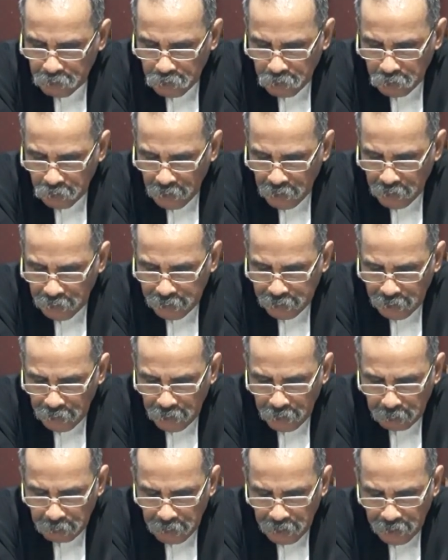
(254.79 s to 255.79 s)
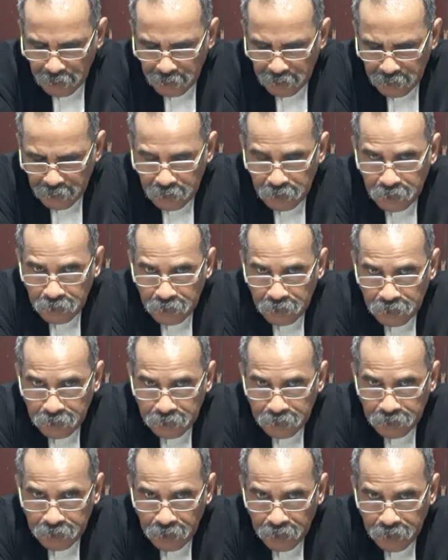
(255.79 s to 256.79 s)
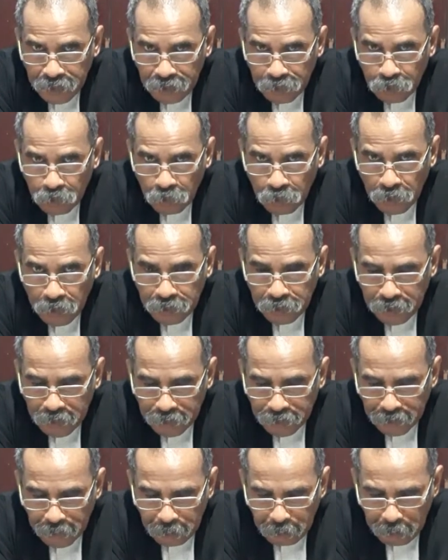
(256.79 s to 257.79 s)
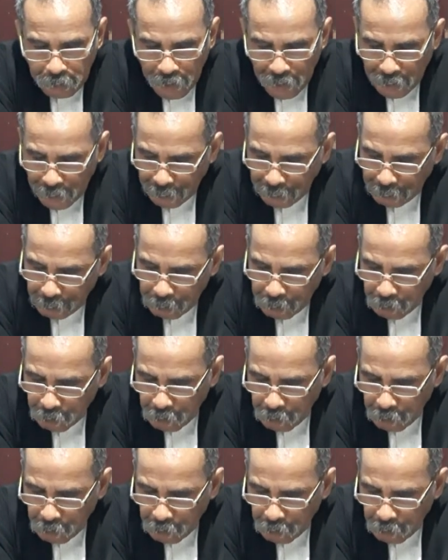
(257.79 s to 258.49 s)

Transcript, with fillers: pencurahan yang gemilang dari Tuhan ketimbang